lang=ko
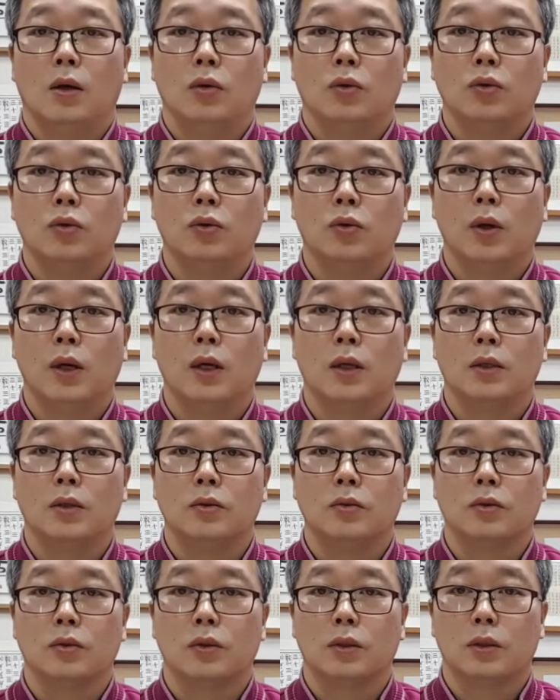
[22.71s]
후두와
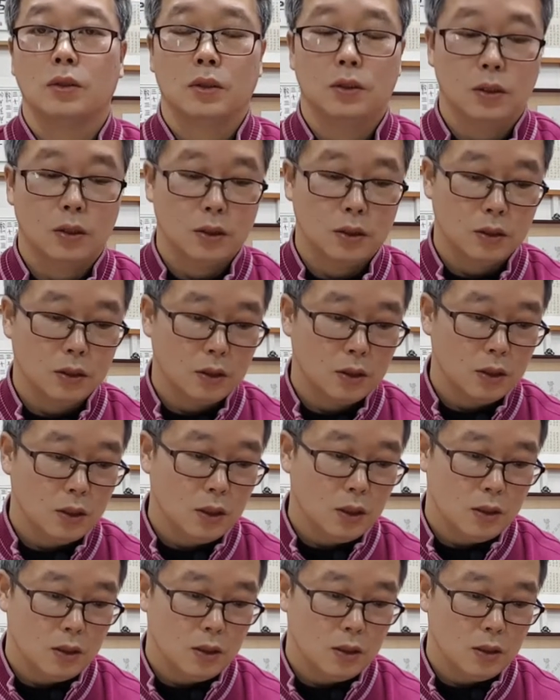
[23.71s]
근육들은
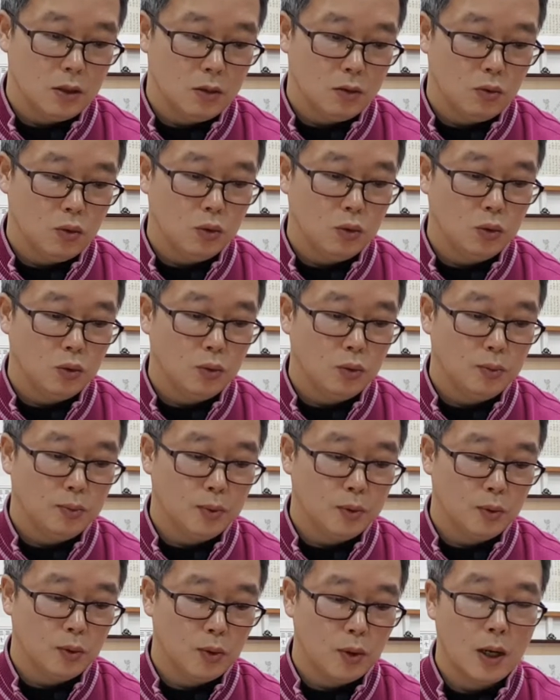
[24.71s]

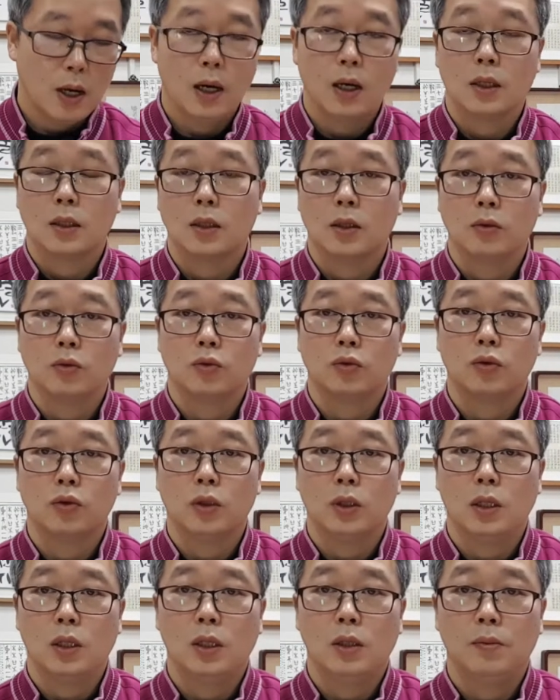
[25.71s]
후두부와 경추
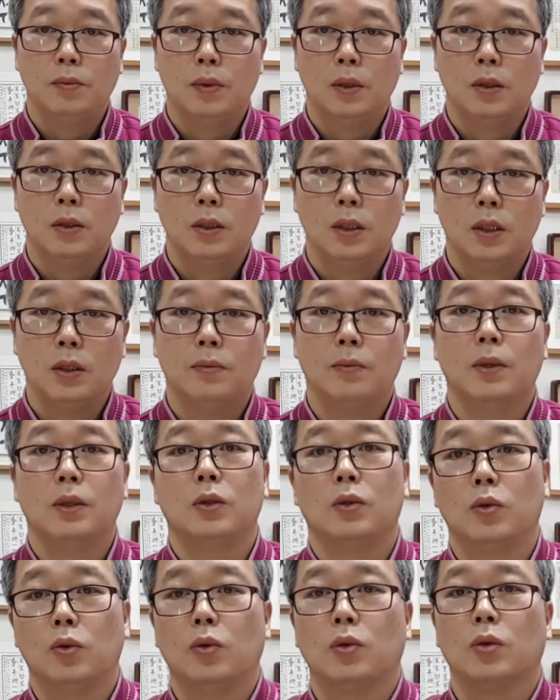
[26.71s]
1번,
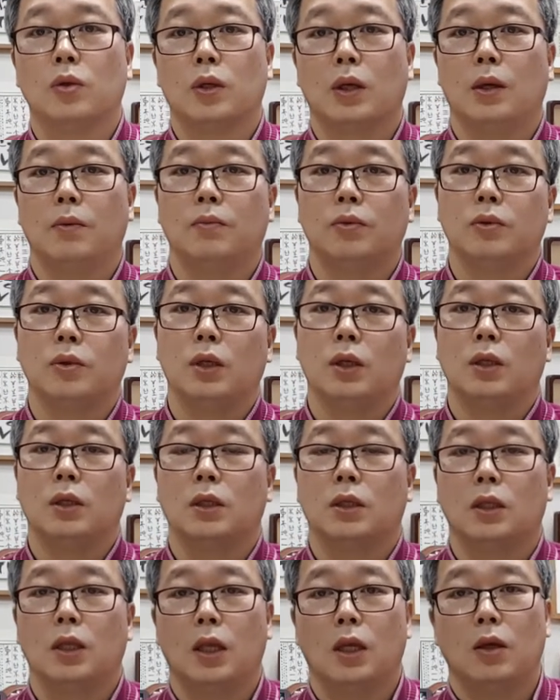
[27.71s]
2번 이렇게 붙어
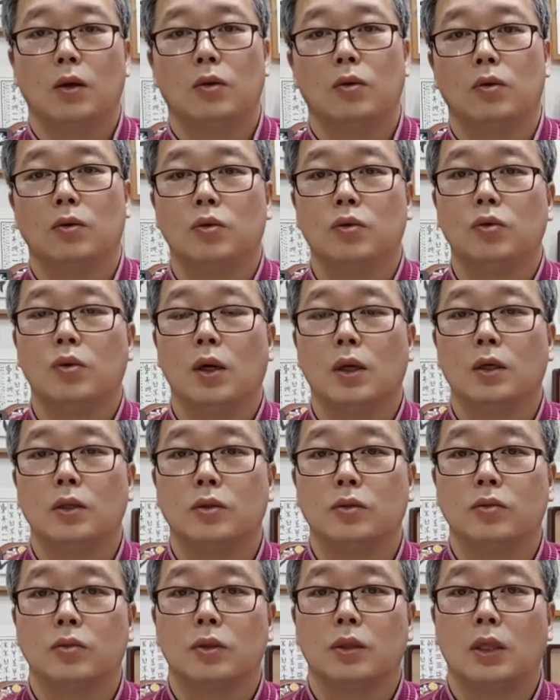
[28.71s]
있는데요. 후두와
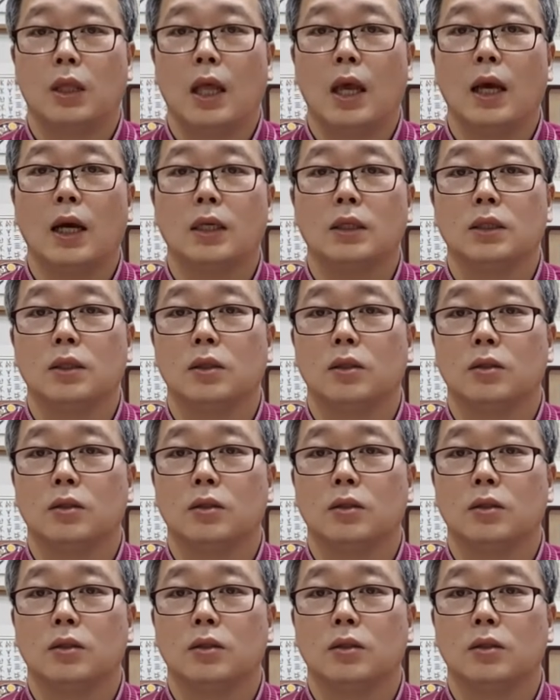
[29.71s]
근육은 네 가지